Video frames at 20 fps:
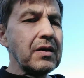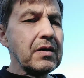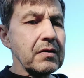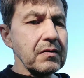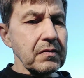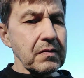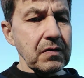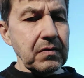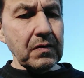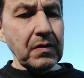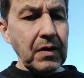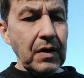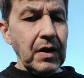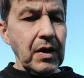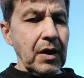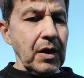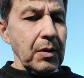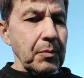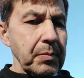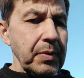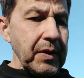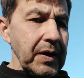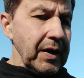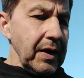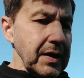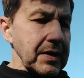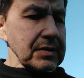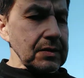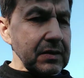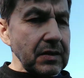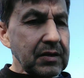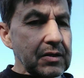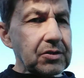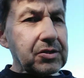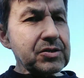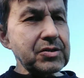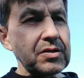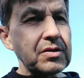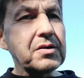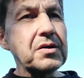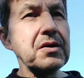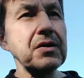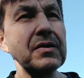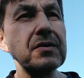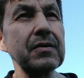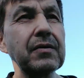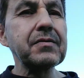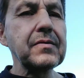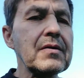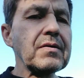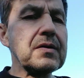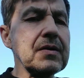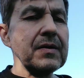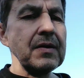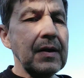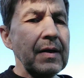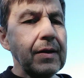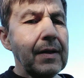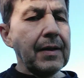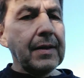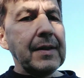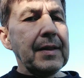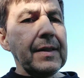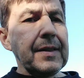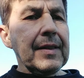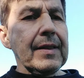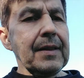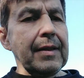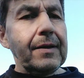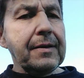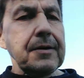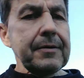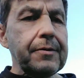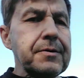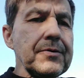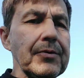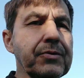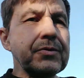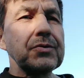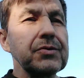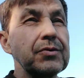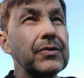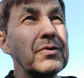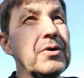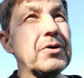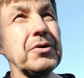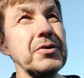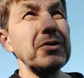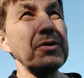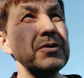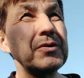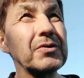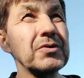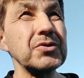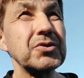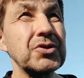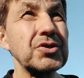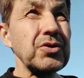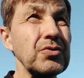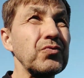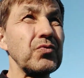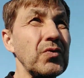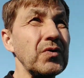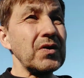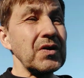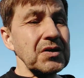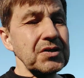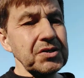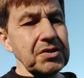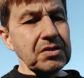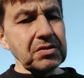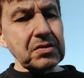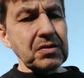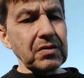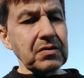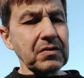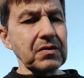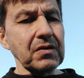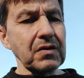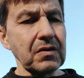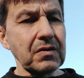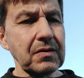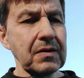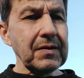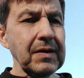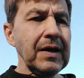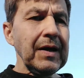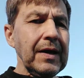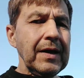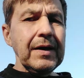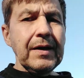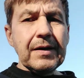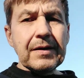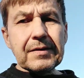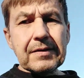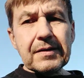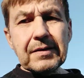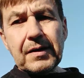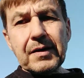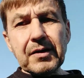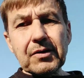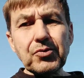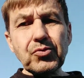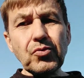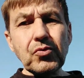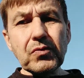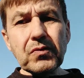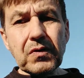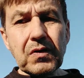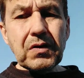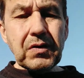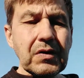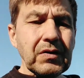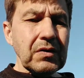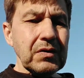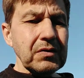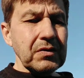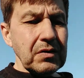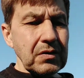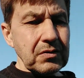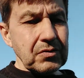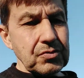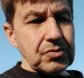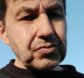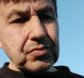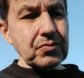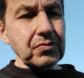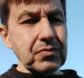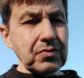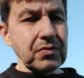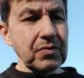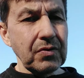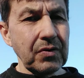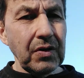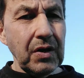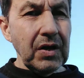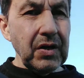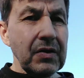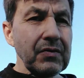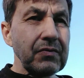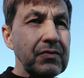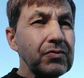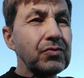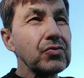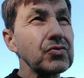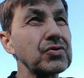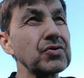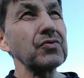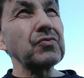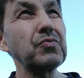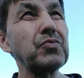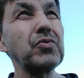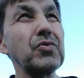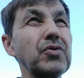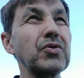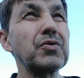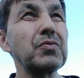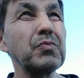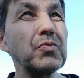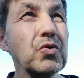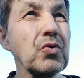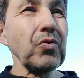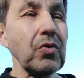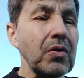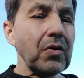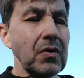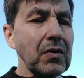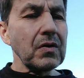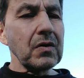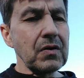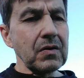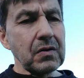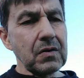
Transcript: Э, проект наш с женой рассчитан надолго, так что видосов будет много.